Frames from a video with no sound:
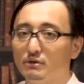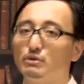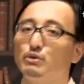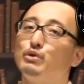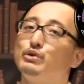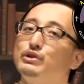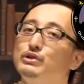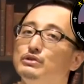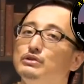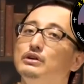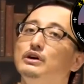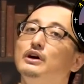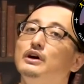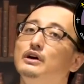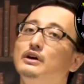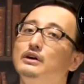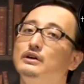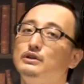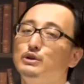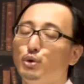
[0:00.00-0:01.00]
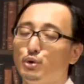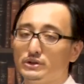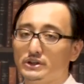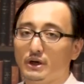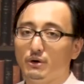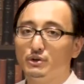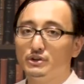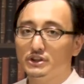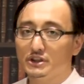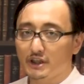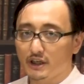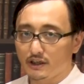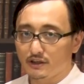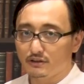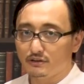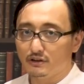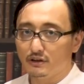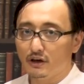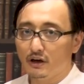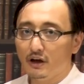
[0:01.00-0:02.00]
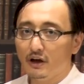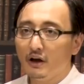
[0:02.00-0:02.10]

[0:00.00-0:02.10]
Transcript: という動作をしている。